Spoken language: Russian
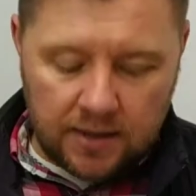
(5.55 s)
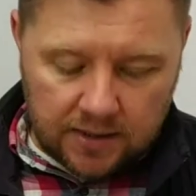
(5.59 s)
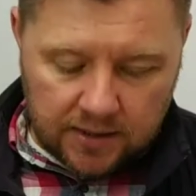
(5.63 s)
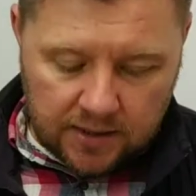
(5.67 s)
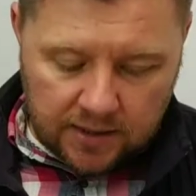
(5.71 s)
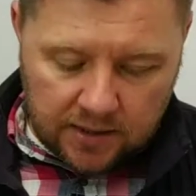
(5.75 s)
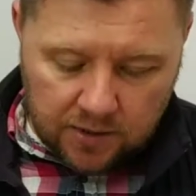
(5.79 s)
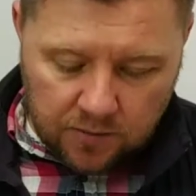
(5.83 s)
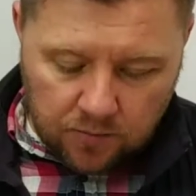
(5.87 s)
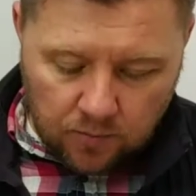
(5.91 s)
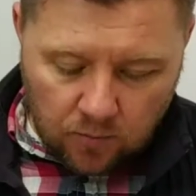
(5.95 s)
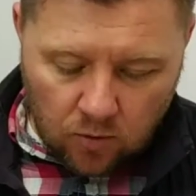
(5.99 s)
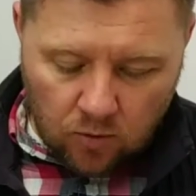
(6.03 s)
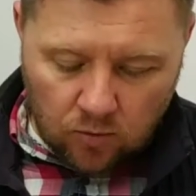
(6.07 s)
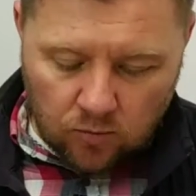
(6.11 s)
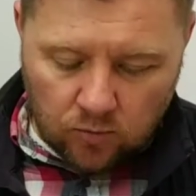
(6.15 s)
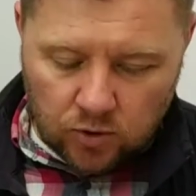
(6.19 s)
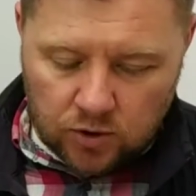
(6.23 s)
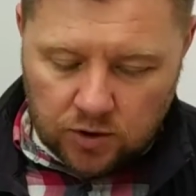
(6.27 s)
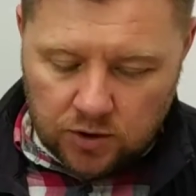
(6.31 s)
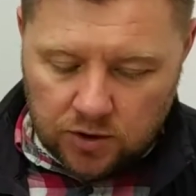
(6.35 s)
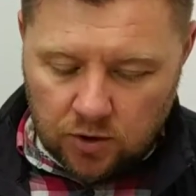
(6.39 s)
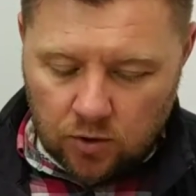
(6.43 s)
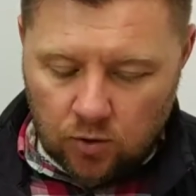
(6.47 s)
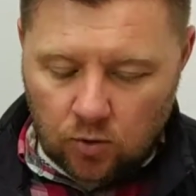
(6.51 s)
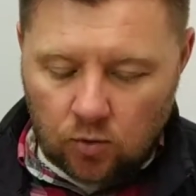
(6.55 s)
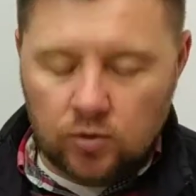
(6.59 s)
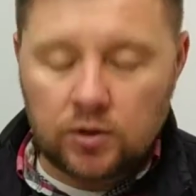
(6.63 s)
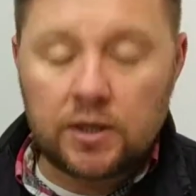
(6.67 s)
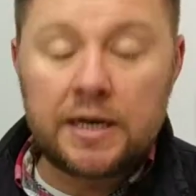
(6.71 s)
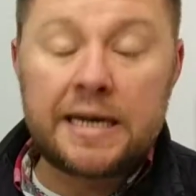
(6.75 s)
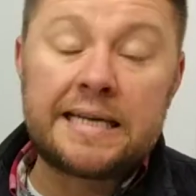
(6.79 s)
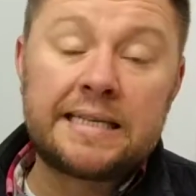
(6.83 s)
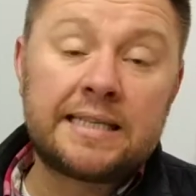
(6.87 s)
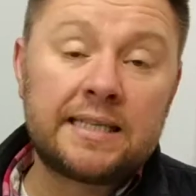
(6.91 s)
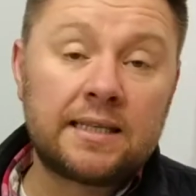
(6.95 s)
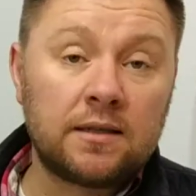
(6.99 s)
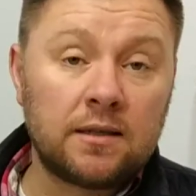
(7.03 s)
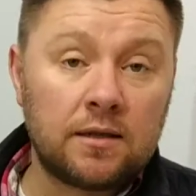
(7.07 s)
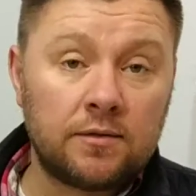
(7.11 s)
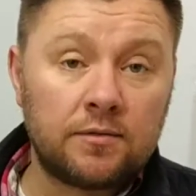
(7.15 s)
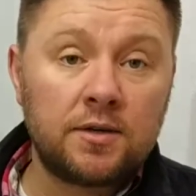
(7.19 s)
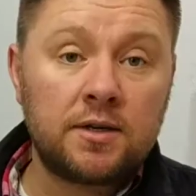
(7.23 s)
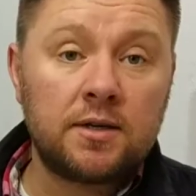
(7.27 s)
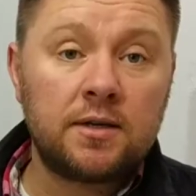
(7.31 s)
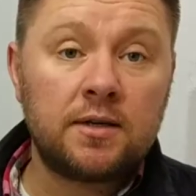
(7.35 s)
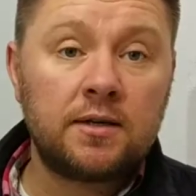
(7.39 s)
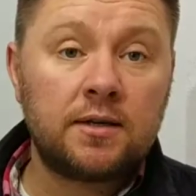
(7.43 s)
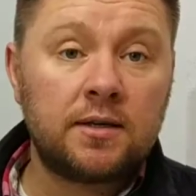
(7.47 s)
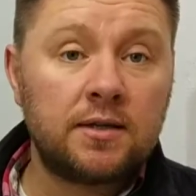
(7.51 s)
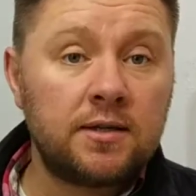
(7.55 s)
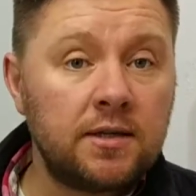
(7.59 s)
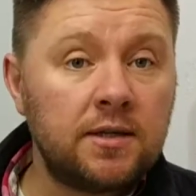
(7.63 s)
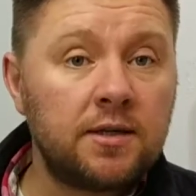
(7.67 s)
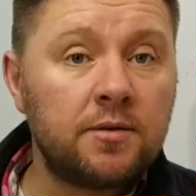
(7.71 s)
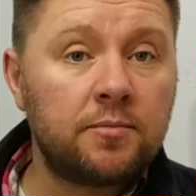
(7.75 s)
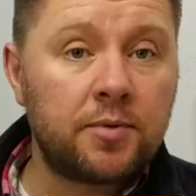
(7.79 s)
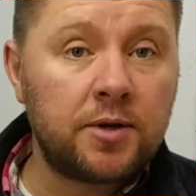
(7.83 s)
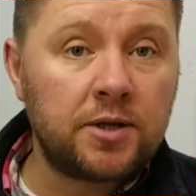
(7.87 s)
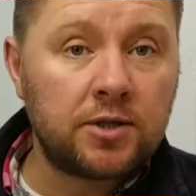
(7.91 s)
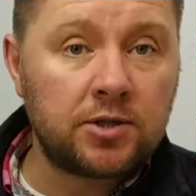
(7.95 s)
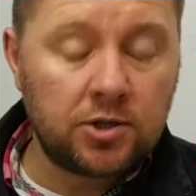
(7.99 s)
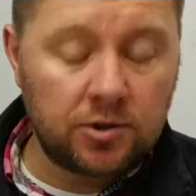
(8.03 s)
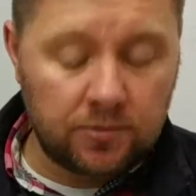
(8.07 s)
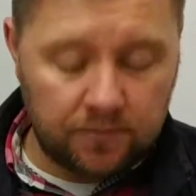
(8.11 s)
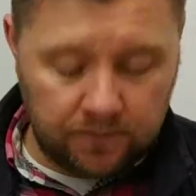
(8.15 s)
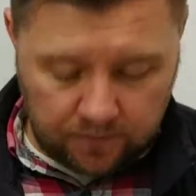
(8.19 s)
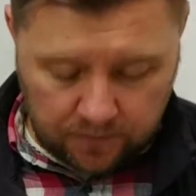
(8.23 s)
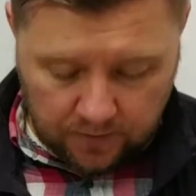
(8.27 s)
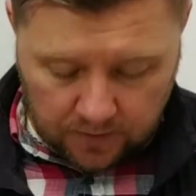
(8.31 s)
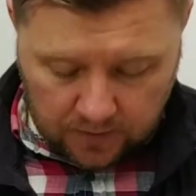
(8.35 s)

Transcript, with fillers: седьмому стиху третьей главы книги притч.